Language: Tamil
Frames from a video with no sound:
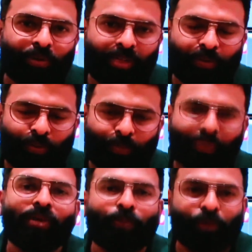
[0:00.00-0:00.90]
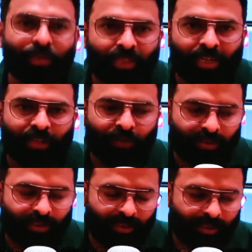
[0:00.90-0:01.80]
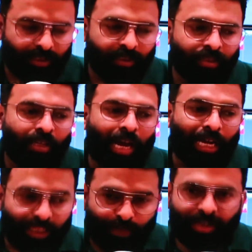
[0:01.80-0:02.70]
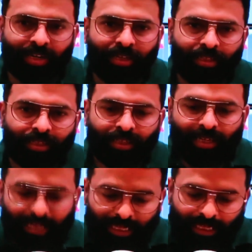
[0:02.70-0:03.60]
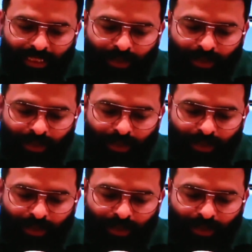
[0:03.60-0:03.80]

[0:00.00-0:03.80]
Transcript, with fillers: இந்த படத்துலேருந்து நம்ம ஒரு டேக்அவே அப்படின்னு பார்த்தீங்கன்னா வந்து ஜஸ்ட் இது